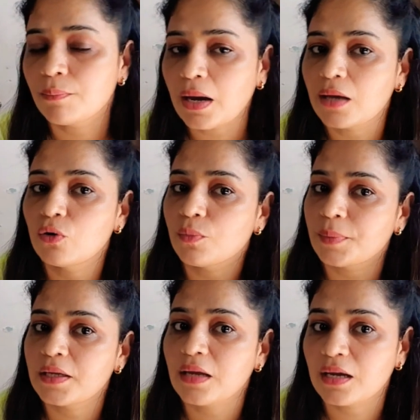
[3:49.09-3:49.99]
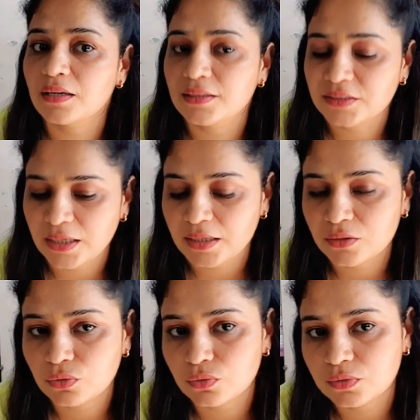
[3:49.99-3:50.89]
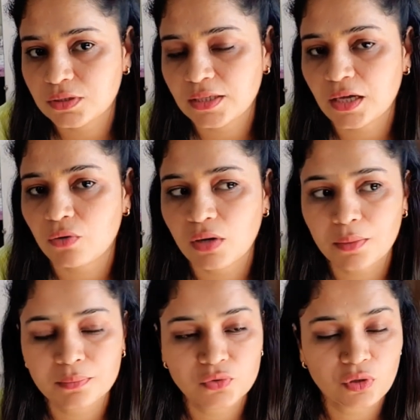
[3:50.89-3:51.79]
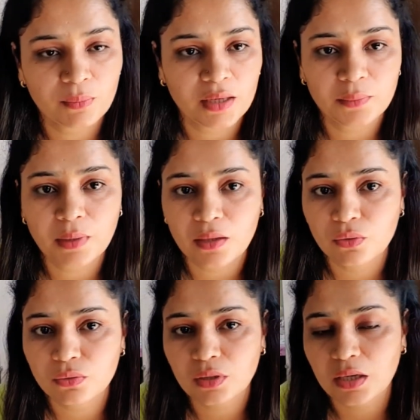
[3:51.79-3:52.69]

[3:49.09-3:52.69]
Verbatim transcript: बालों पे ना लग जाए तो उससे क्या होगा जो हमारे बालों